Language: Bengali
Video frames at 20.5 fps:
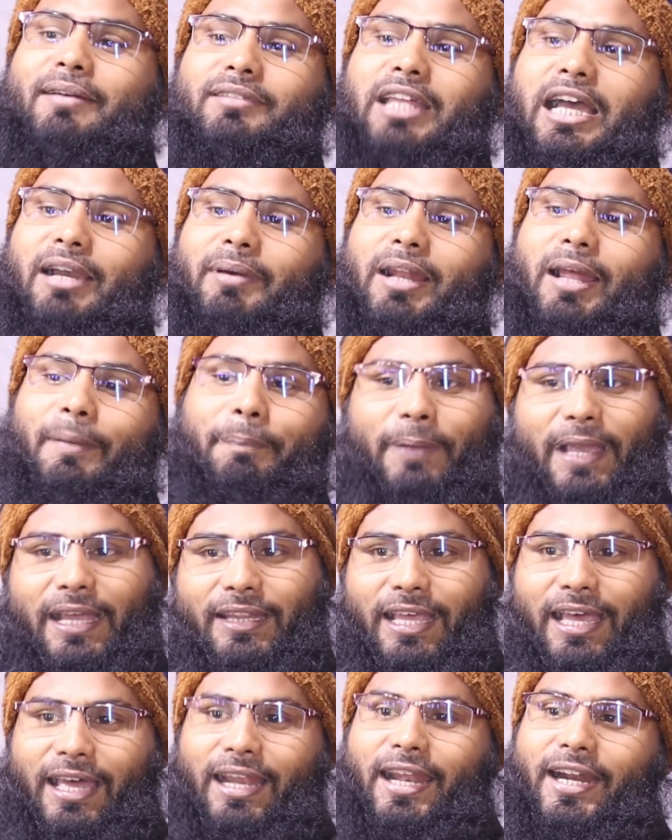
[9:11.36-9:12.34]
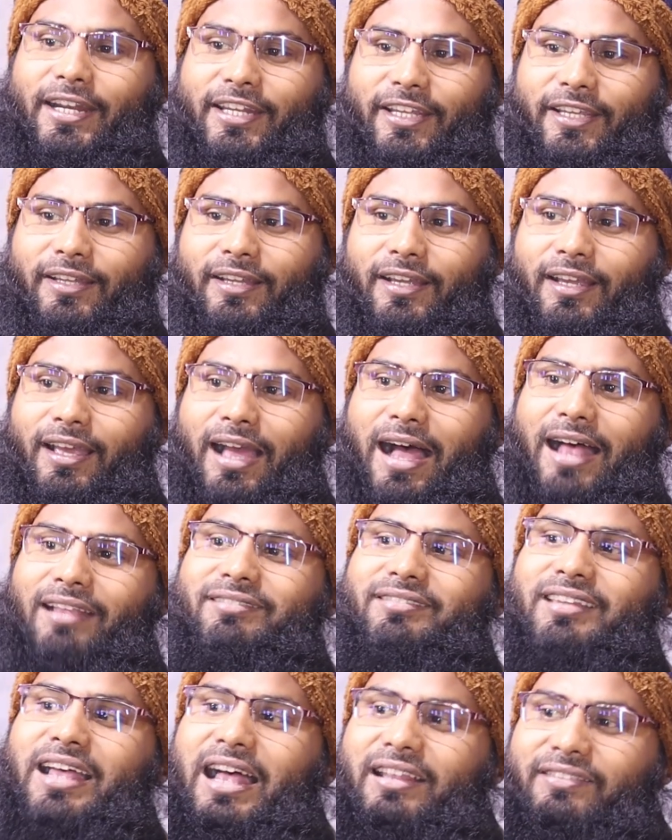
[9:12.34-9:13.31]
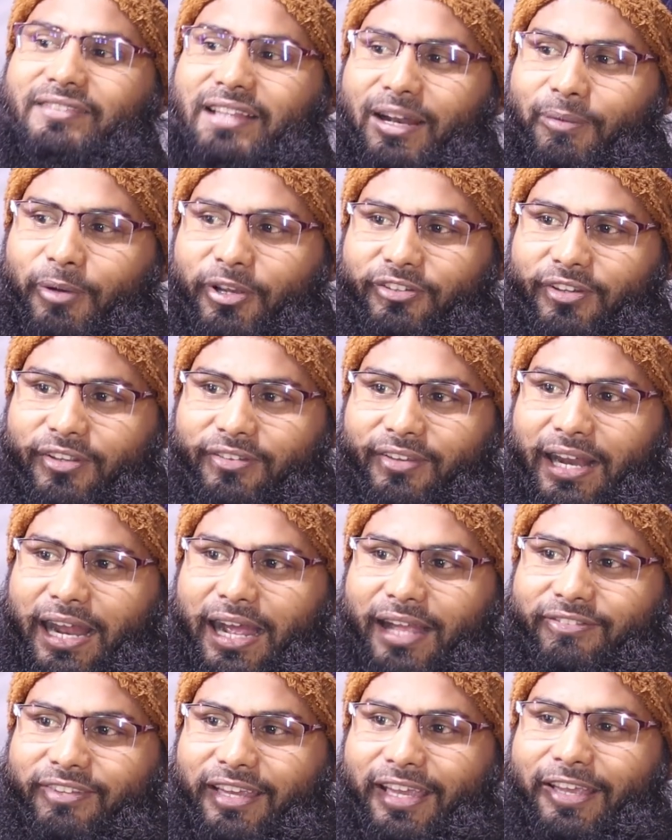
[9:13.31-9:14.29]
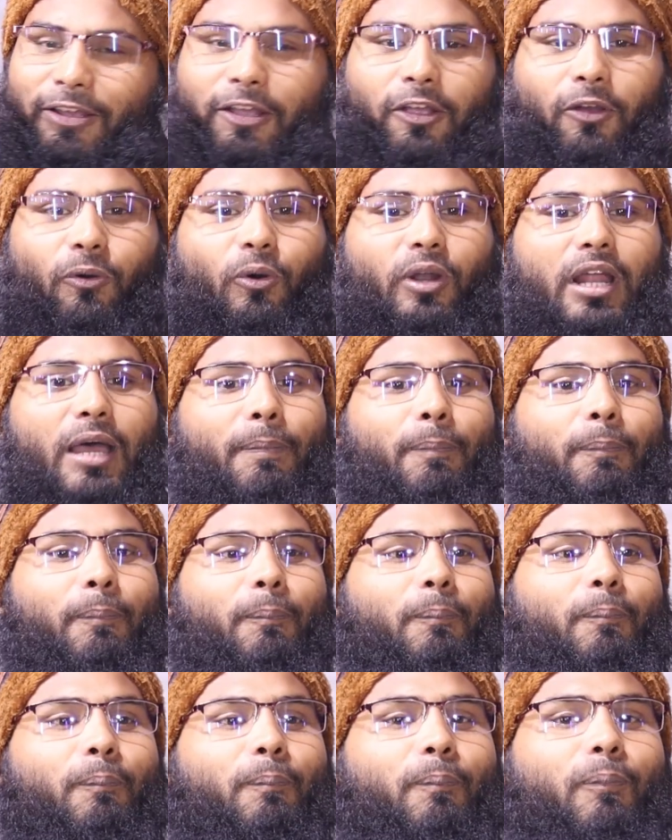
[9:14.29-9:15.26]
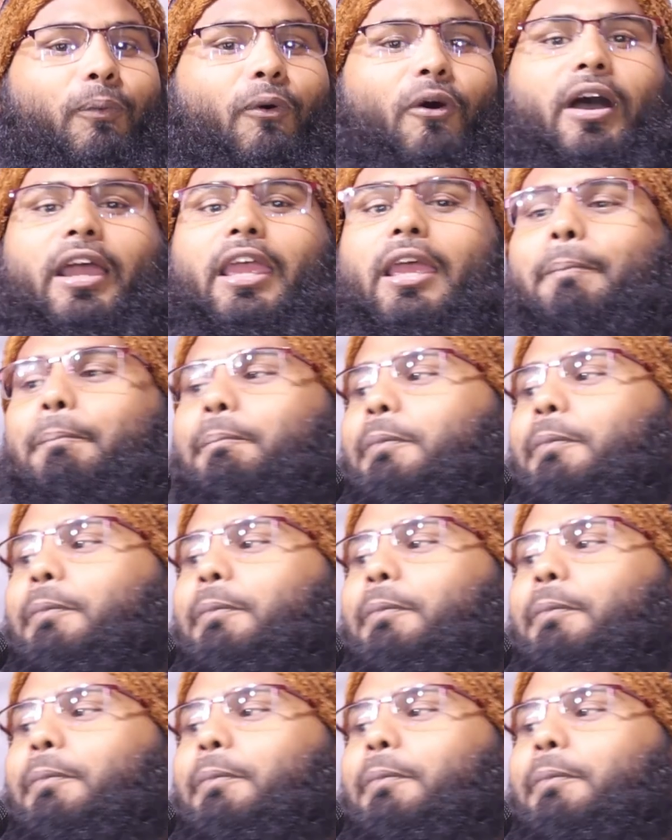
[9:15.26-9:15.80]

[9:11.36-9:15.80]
টাইম থাকবে না বেঁধে রেডি আর সাঁসার বয়সে যারা আছে ওরা বয়ে